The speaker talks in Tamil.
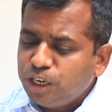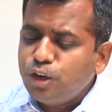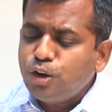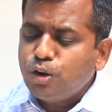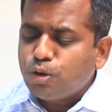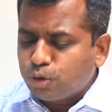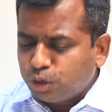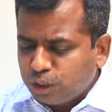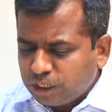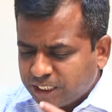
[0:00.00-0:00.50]

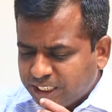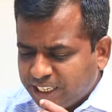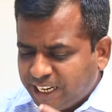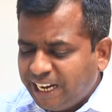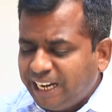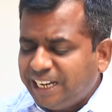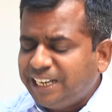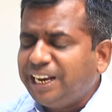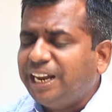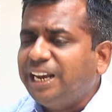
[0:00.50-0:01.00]
இன்னும் கொஞ்சம்
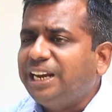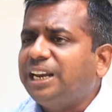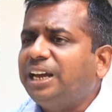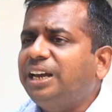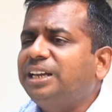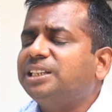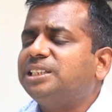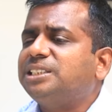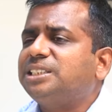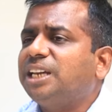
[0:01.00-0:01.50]
டீட்டெயில்
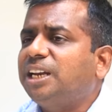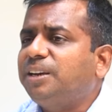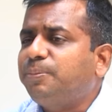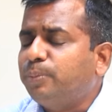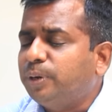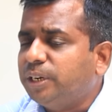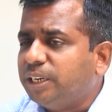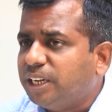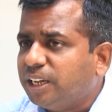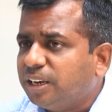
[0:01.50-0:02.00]
தான் இந்த
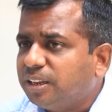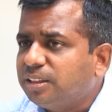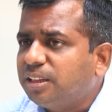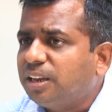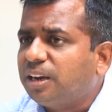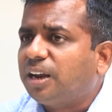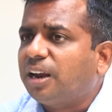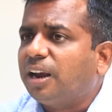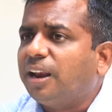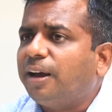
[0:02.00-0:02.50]
ஸ்டேட்மெண்ட்
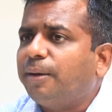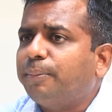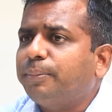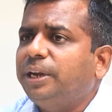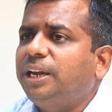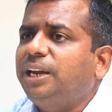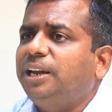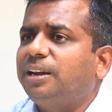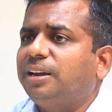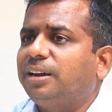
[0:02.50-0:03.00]

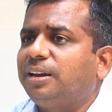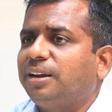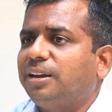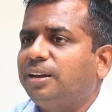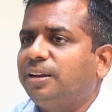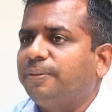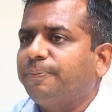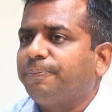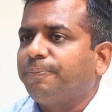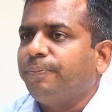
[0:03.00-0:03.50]
இருந்திருக்கலாமே
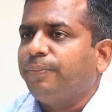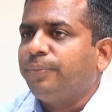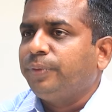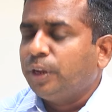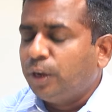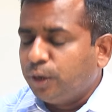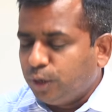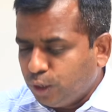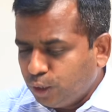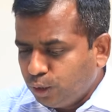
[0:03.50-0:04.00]

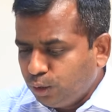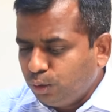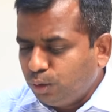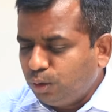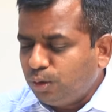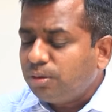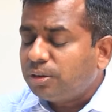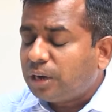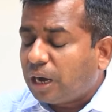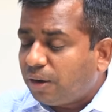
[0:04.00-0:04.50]

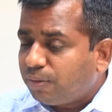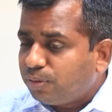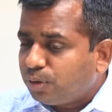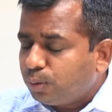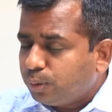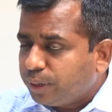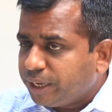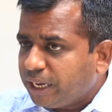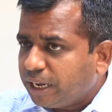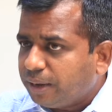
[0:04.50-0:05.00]
இன்னும்
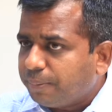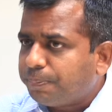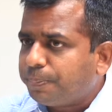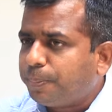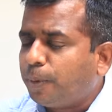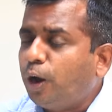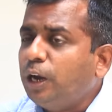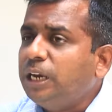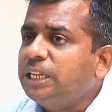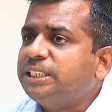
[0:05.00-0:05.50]
அவருடைய
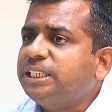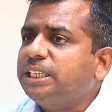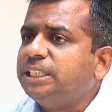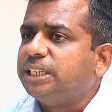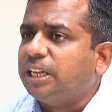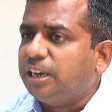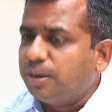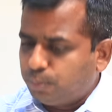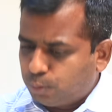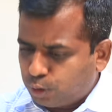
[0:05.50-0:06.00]

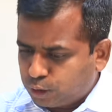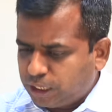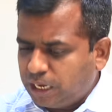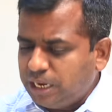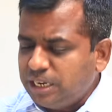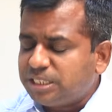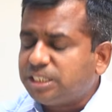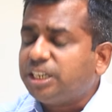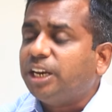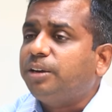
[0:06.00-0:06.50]
பாலிசிஸ் என்ன
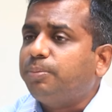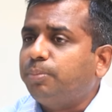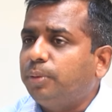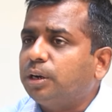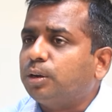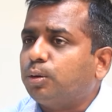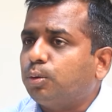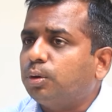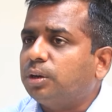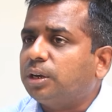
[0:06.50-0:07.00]
முதல்
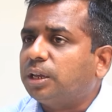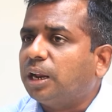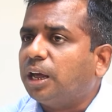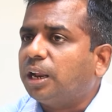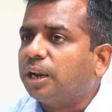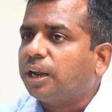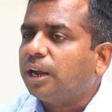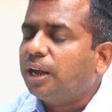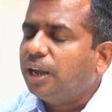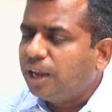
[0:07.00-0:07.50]
ஸ்டேட்மெண்ட்
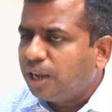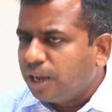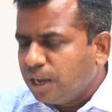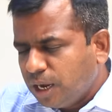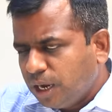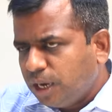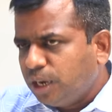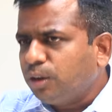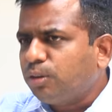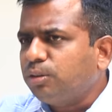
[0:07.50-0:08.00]
கொடுக்குறாருங்க
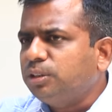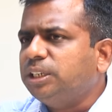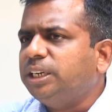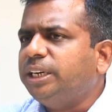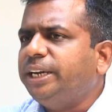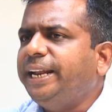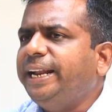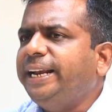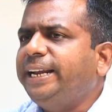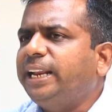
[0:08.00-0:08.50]
இன்னும்
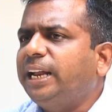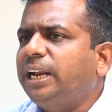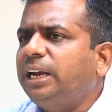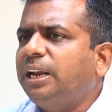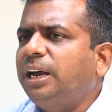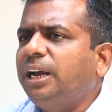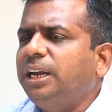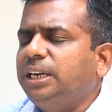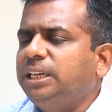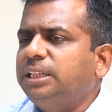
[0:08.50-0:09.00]
கொஞ்சம்
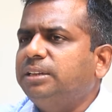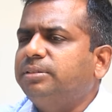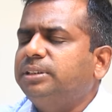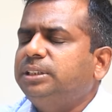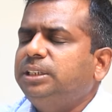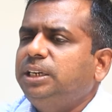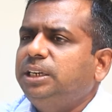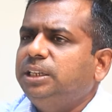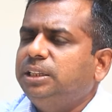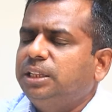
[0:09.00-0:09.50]
டீட்டெயில்டாக இது
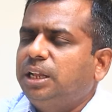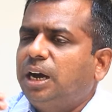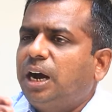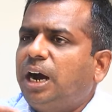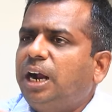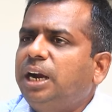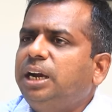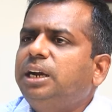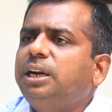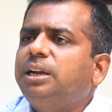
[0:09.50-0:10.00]
வந்து இந்த
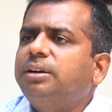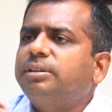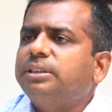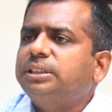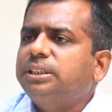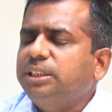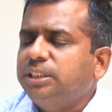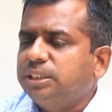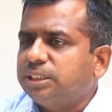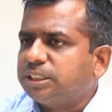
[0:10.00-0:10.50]
ஆண்டு
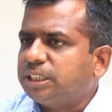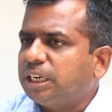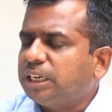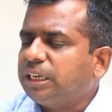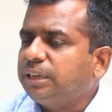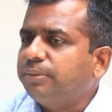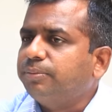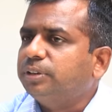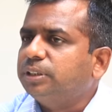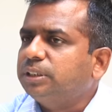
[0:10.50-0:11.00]
வந்து இந்த
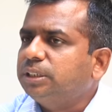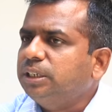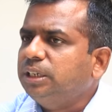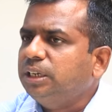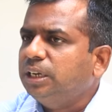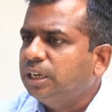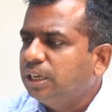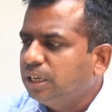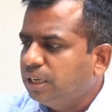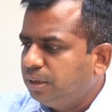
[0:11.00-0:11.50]
சட்டம் வந்து
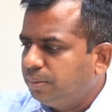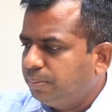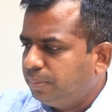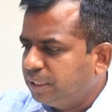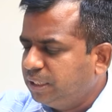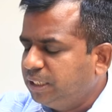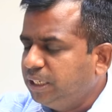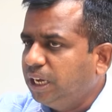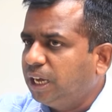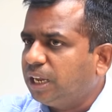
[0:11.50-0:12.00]

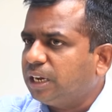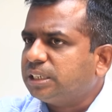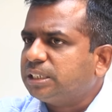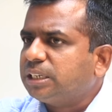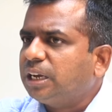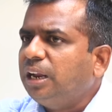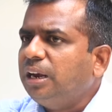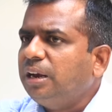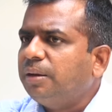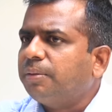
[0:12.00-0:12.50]
மத்திய
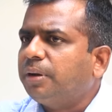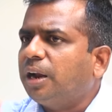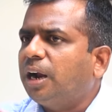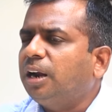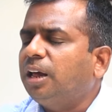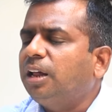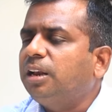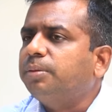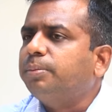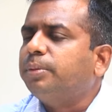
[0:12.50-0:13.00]
அரசால்
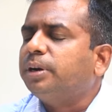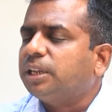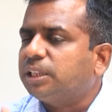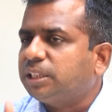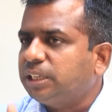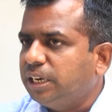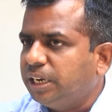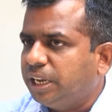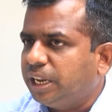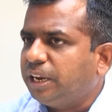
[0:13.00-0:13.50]

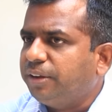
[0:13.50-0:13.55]
நாடாளுமன்றத்தில்